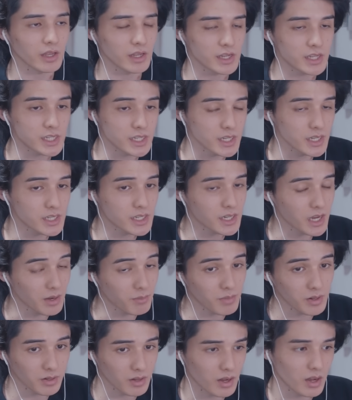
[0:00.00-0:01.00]
一日頑
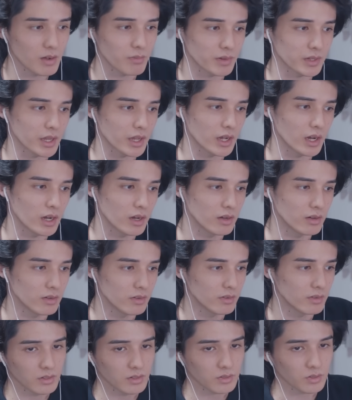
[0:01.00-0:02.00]
張るか頑張らないか
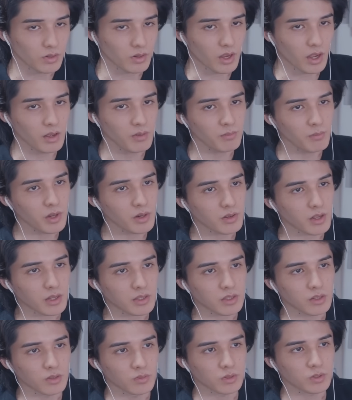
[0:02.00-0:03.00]
その頑張るかっ
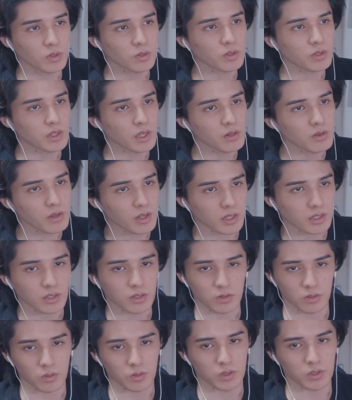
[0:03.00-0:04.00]
ていうのも外出るかってい
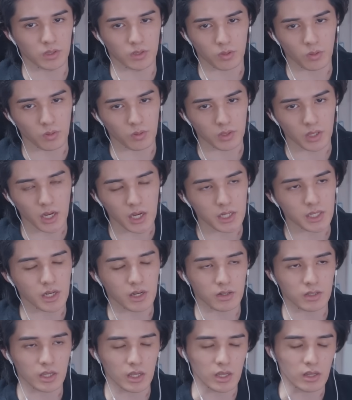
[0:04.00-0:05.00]
うところところだけじゃな
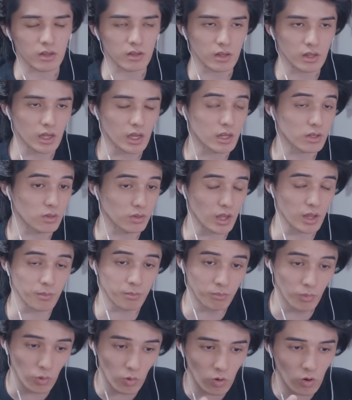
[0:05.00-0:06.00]
くていいえっ、ー、とね
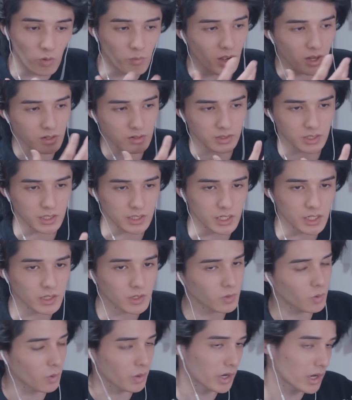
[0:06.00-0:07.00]
網膜に日
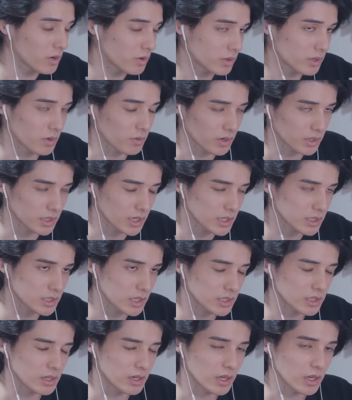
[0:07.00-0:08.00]
光を入れるってのが大切な
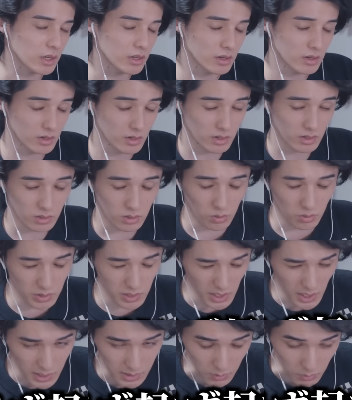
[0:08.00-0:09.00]
んだよねと
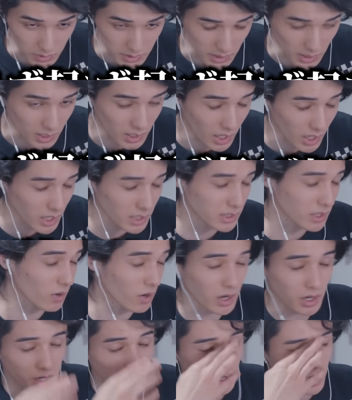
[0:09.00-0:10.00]
りあえず起きたらカーテンを
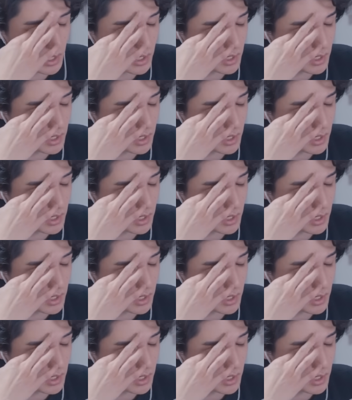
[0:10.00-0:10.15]
開け開